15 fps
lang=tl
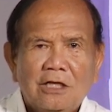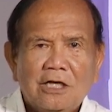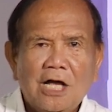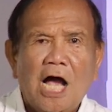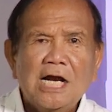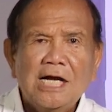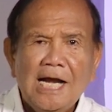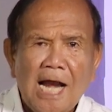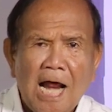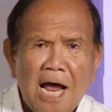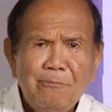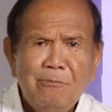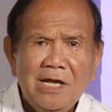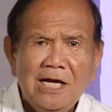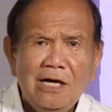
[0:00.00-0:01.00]
Nga ang
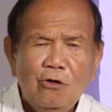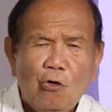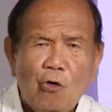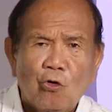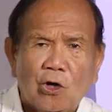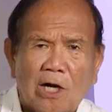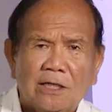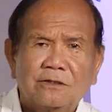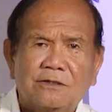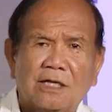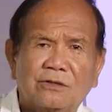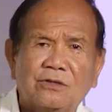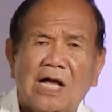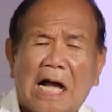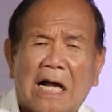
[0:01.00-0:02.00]
label or ang
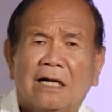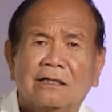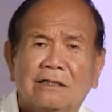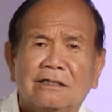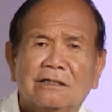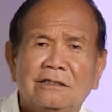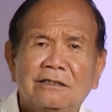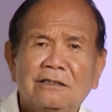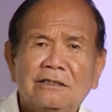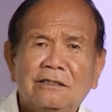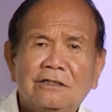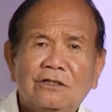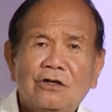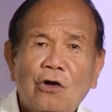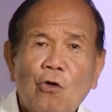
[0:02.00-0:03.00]
tatak
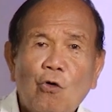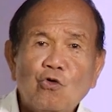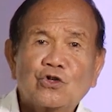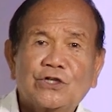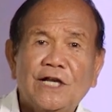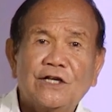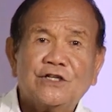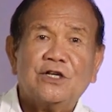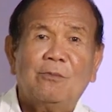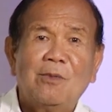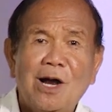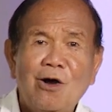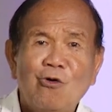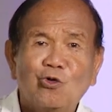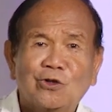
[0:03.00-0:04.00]
usa sa
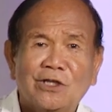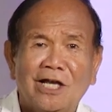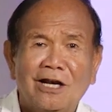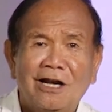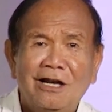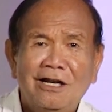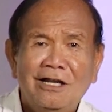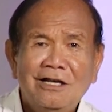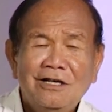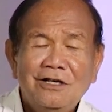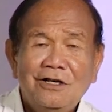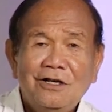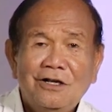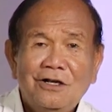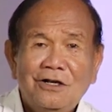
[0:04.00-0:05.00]
mga hotel
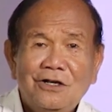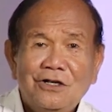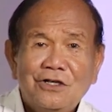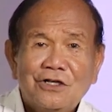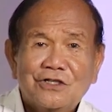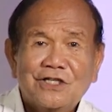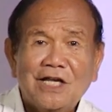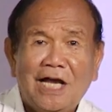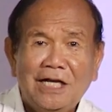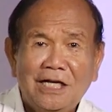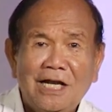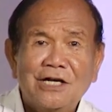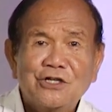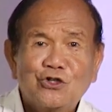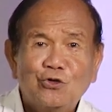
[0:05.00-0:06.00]
sa
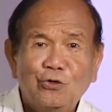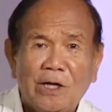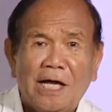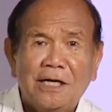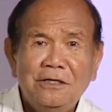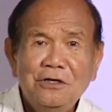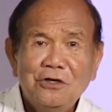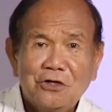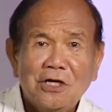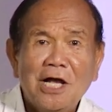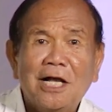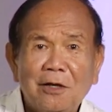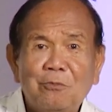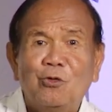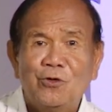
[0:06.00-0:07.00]
ilang syudad
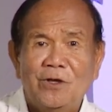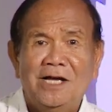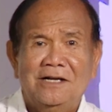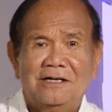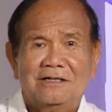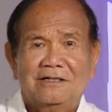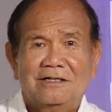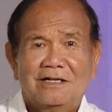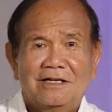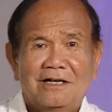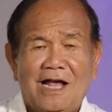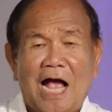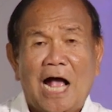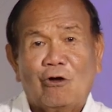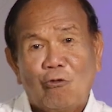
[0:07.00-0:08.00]
nga gipuy-an.
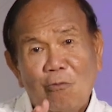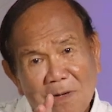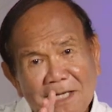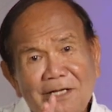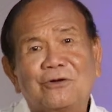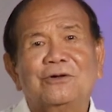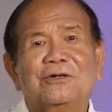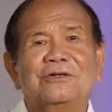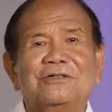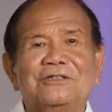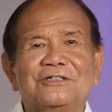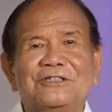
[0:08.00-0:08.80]
Ako malikon.